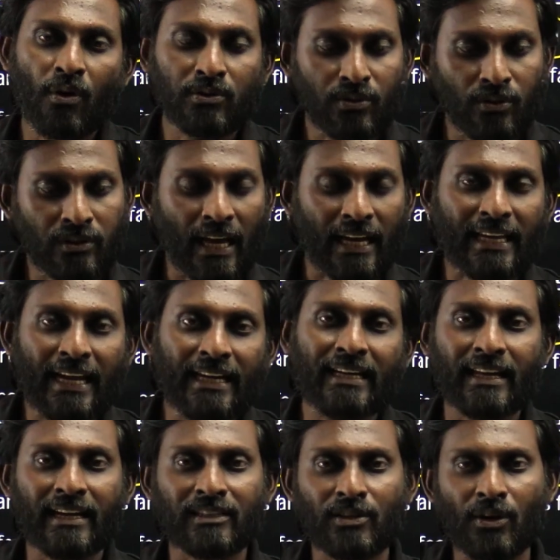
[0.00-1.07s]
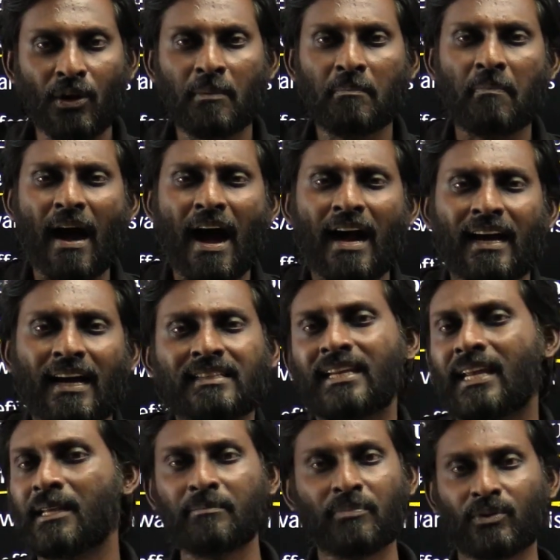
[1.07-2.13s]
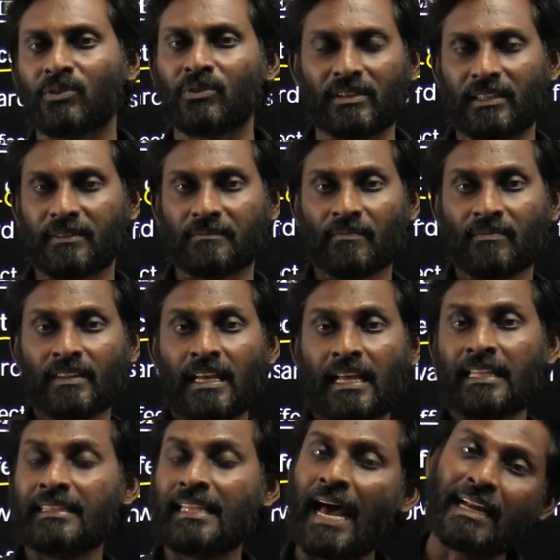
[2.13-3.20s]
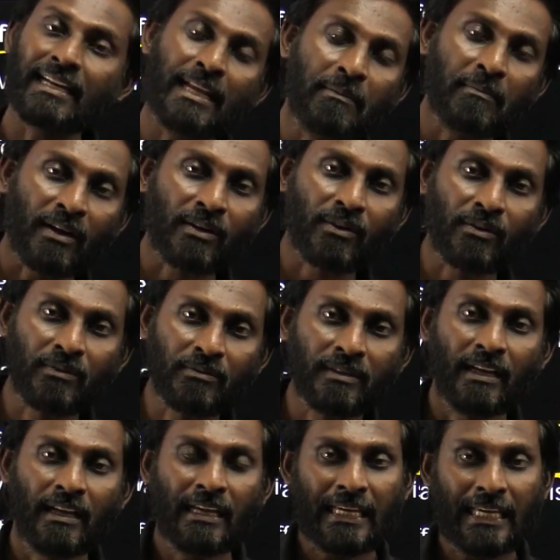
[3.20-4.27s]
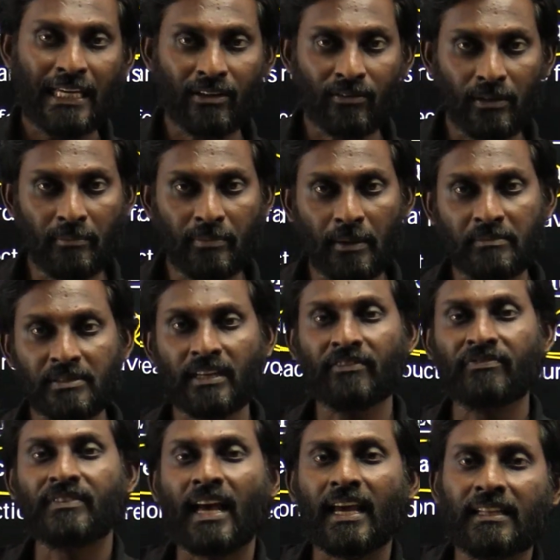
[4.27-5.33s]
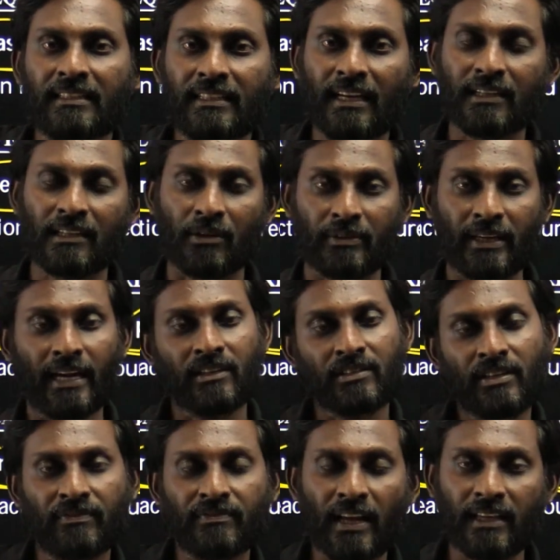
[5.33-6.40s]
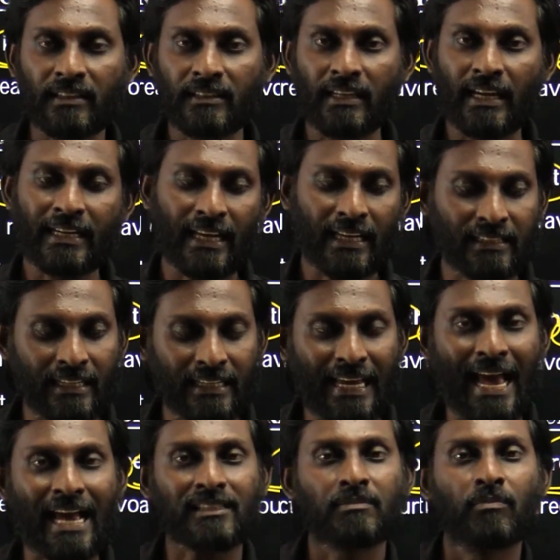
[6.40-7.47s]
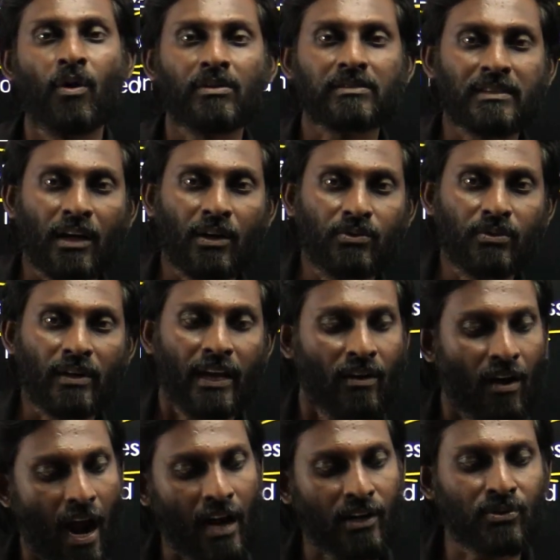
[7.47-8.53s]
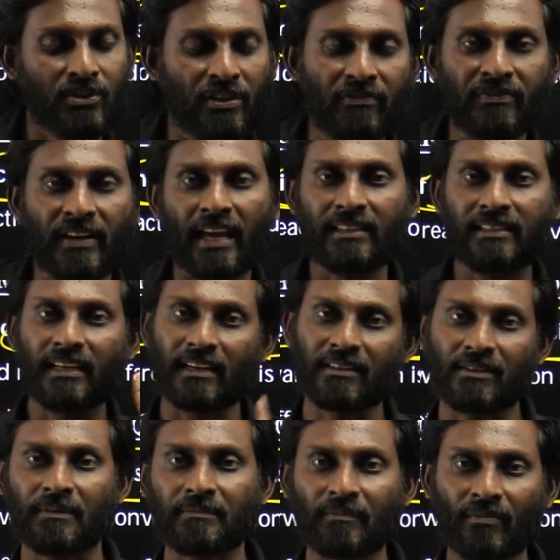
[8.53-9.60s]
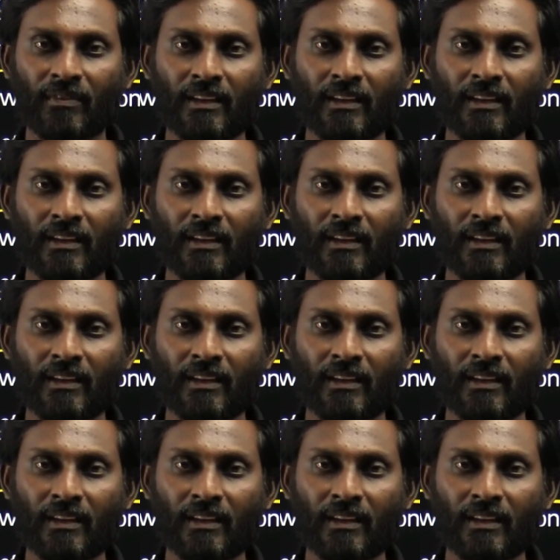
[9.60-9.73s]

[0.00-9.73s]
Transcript: మోల్స్ తగ్గే డైరెక్షన్లో బాగా జరిగిపోతుంది దాన్నే మనం ఈక్విలిబ్రియం షిఫ్ట్ అయింది అంటాం ఎటు షిఫ్ట్ అయింది ఎటైతే గ్యాస్ మోల్స్ తగ్గుతున్నాయో అటు షిఫ్ట్ అయింది అంటాం